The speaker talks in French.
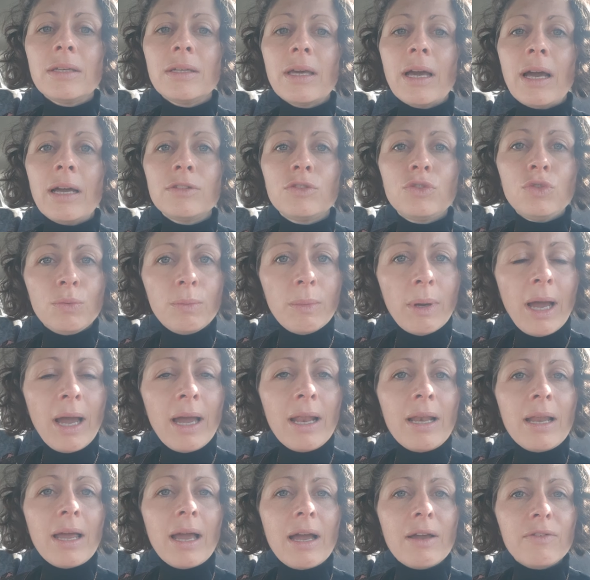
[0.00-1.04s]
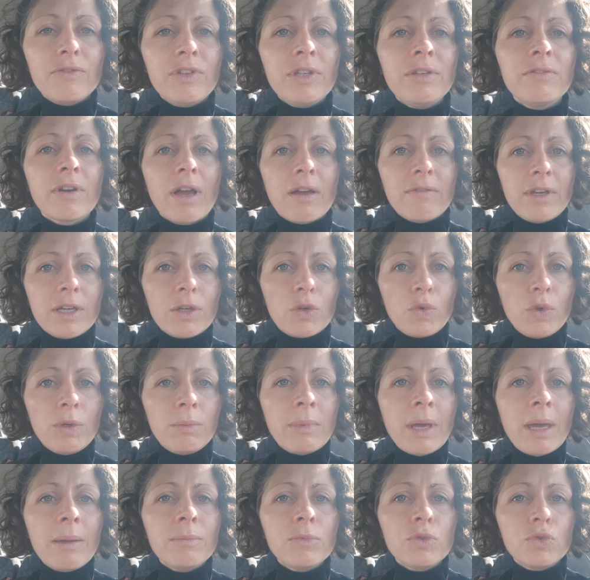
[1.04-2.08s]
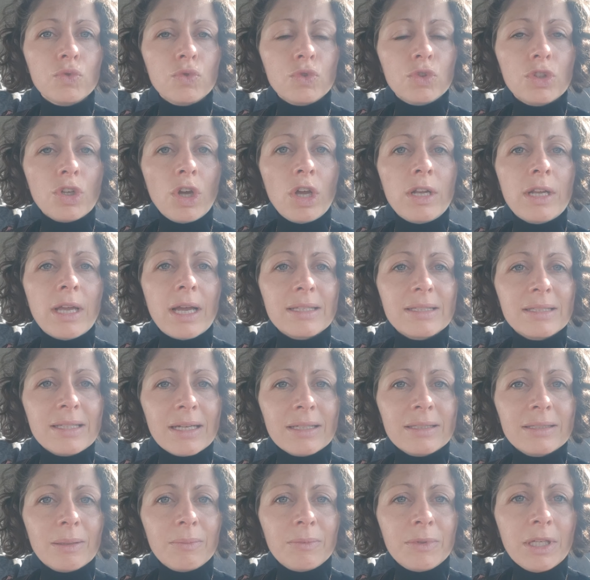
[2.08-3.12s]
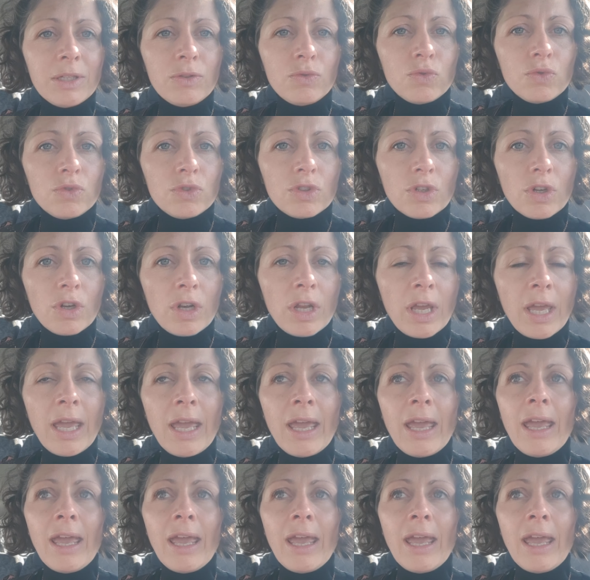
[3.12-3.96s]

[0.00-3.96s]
a du mal à vivre avec lui-même tout seul et à s'accepter tout seul.